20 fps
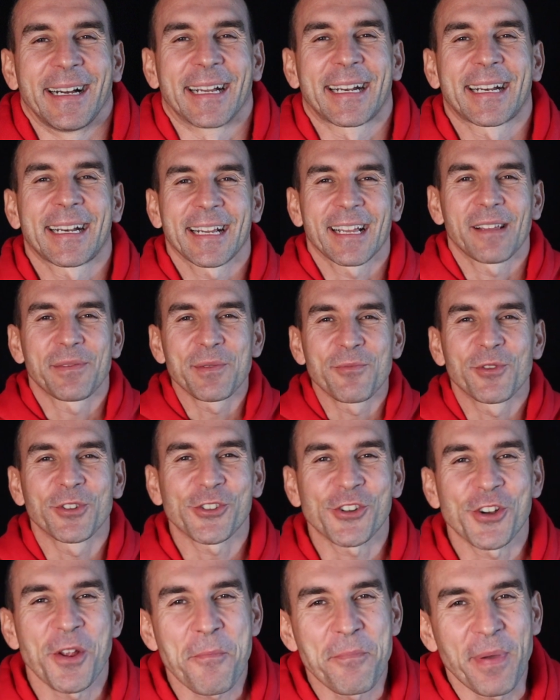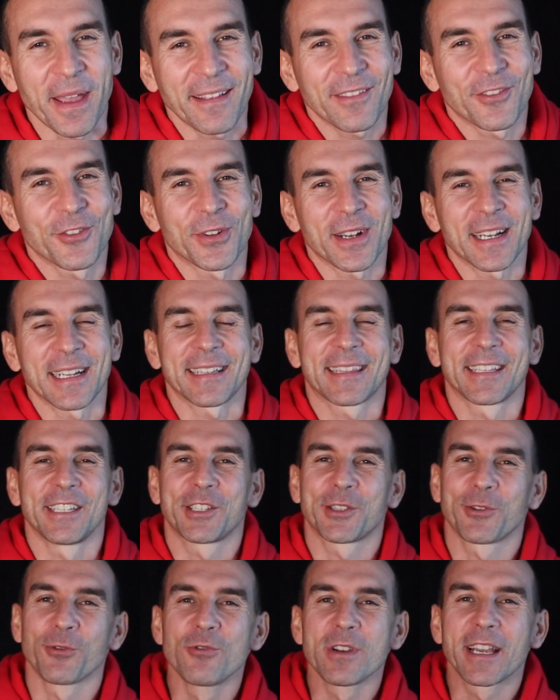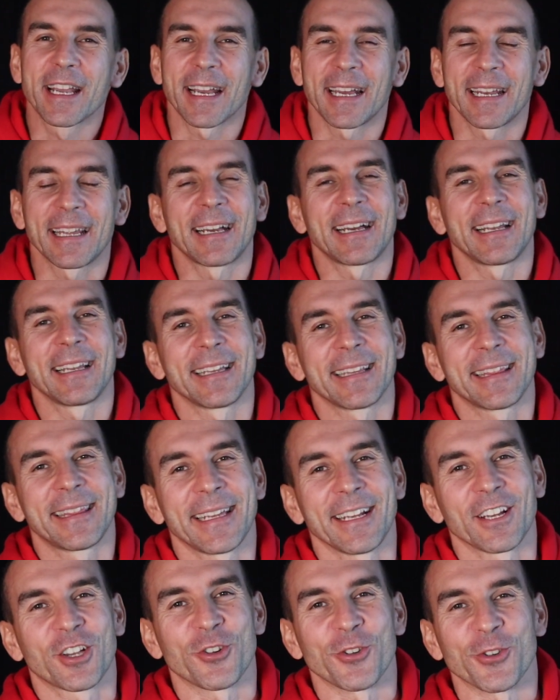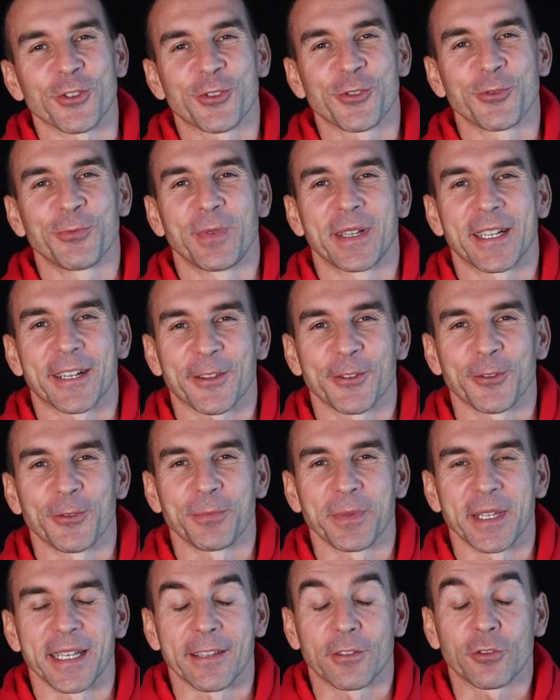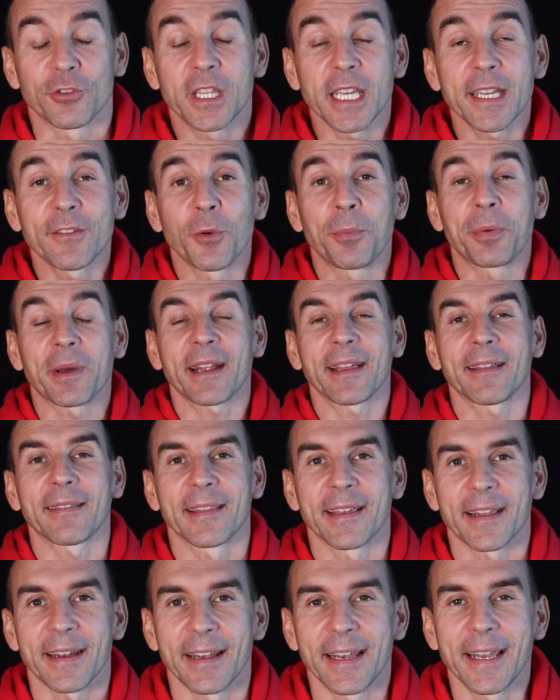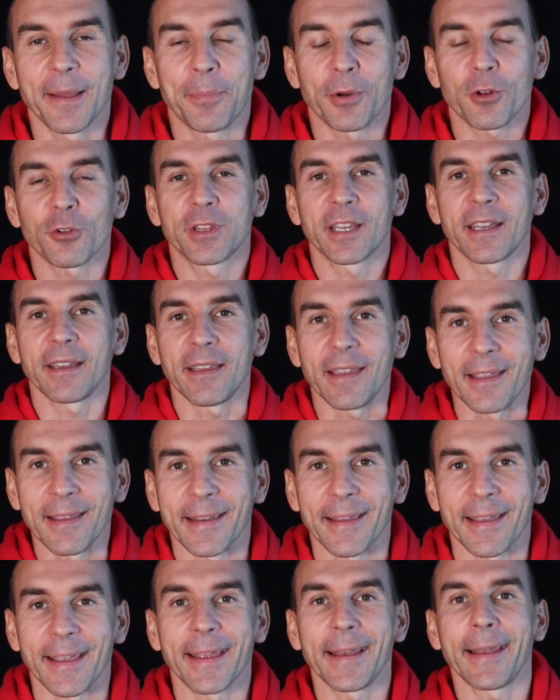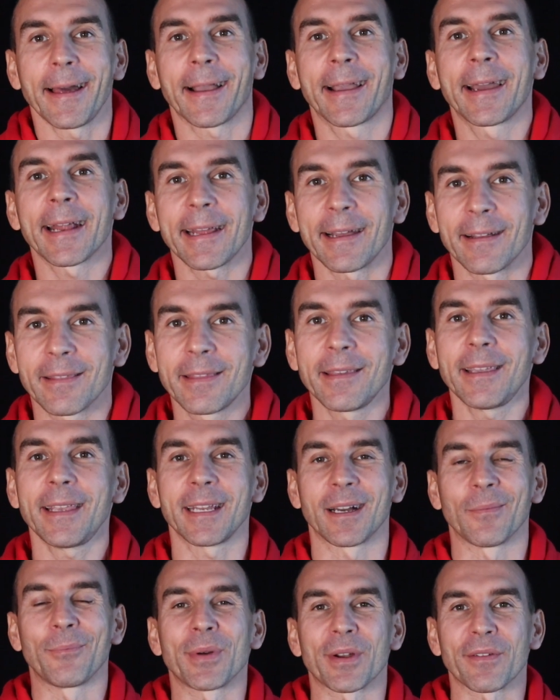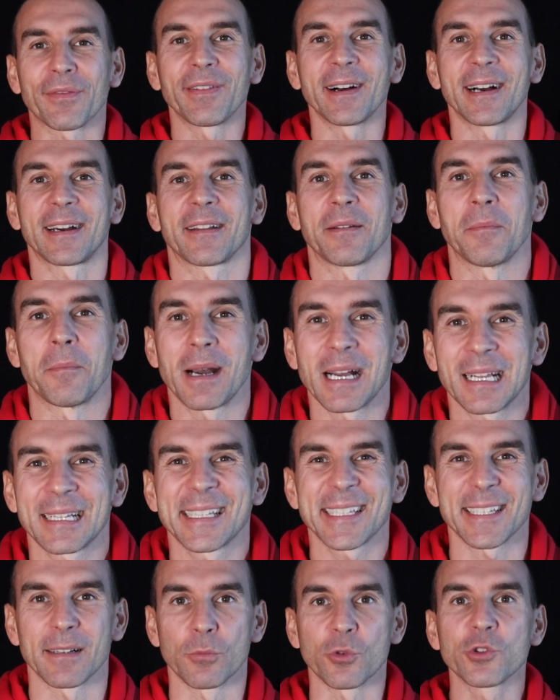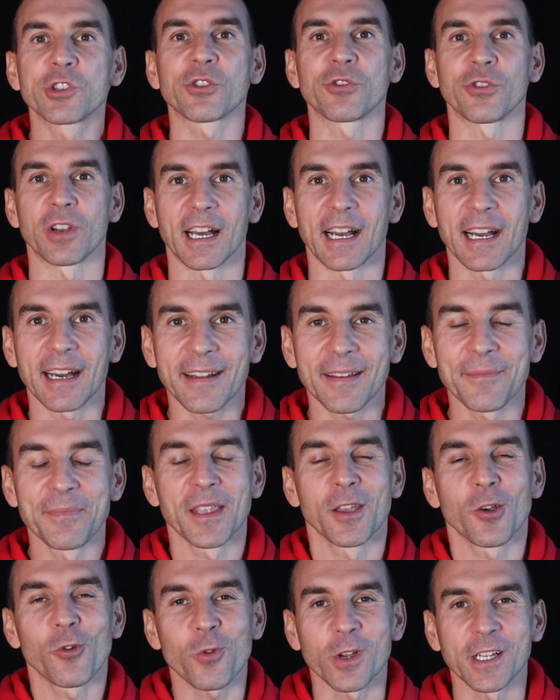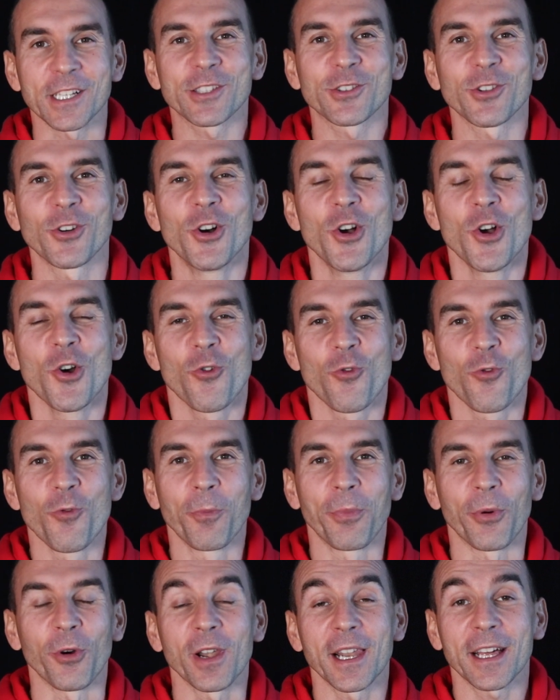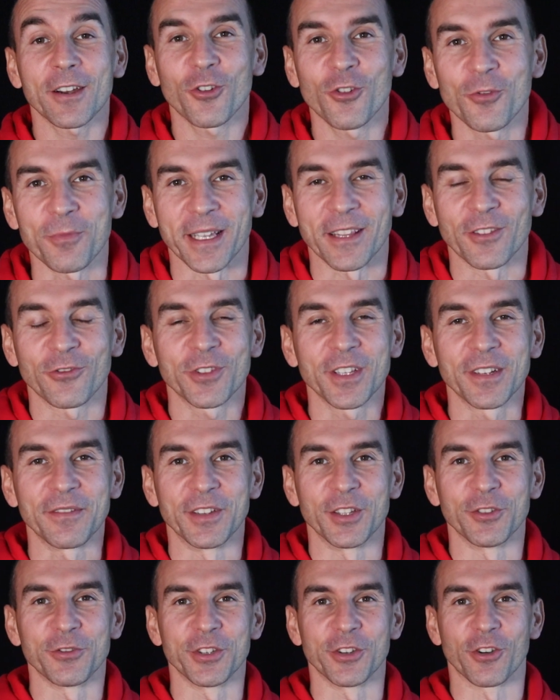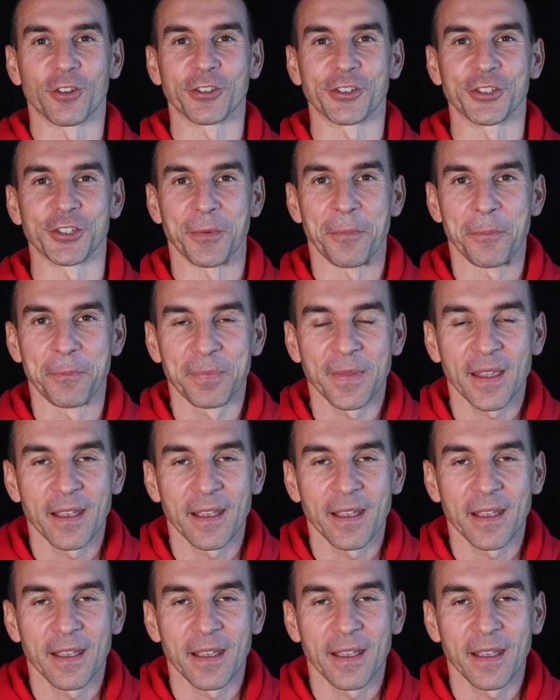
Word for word: Ragazzi buongiorno e bentornati sul canale del coach Umberto Mileto. Devo prendere le proteine e la creatina per fare massa muscolare? Questo un po' l'argomento del video di oggi.